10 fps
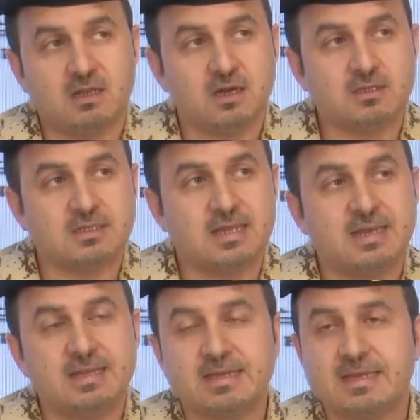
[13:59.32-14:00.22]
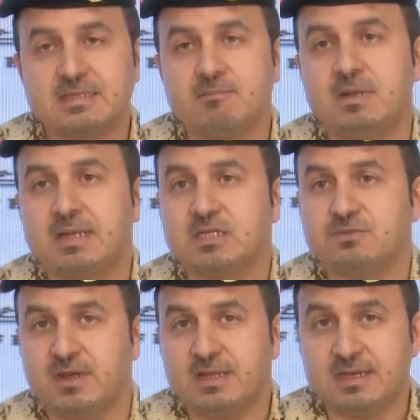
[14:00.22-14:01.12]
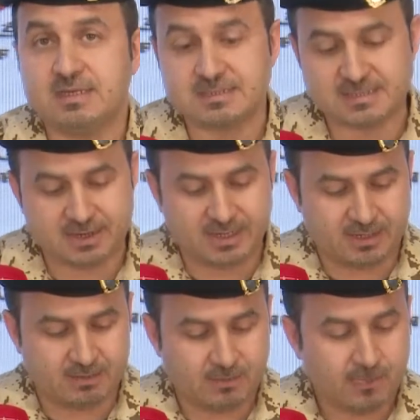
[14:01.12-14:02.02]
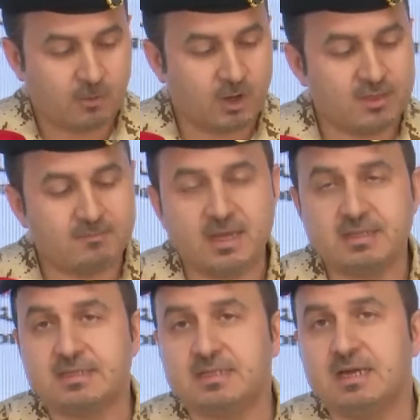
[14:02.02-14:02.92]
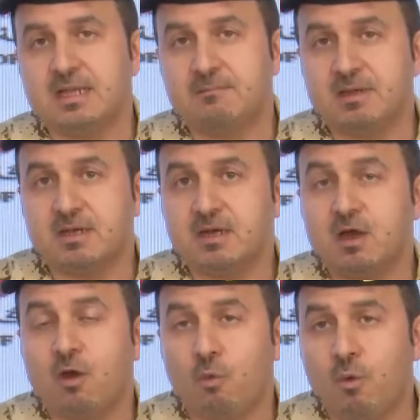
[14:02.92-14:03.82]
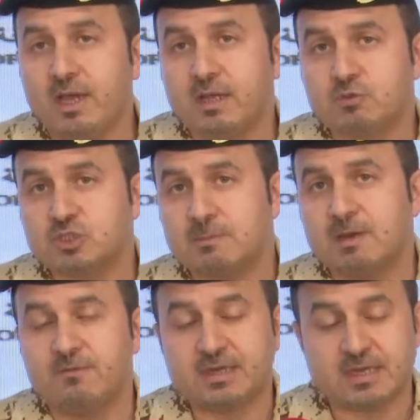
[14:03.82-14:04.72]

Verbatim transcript: যখন আসবে সেটাই হবে তার উপরেই আমাদেরকে নির্ভর করতে হবে এবং সেটাই হবে